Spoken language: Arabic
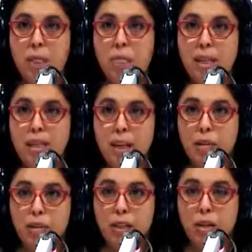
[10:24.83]
نحب
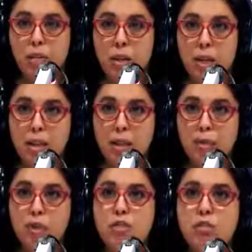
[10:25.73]
نثق فيكم
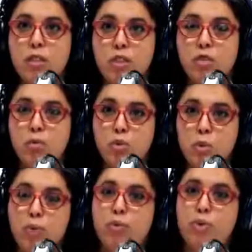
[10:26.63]
كيفاش تنجموا
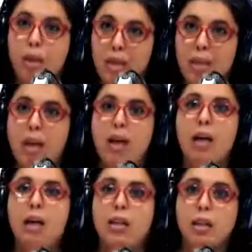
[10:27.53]
توفروا هذا
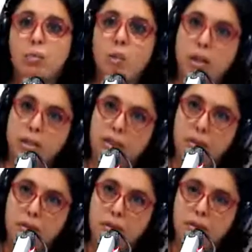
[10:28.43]
للمواطن
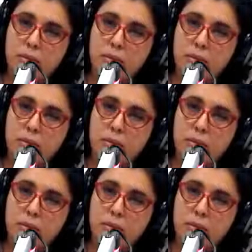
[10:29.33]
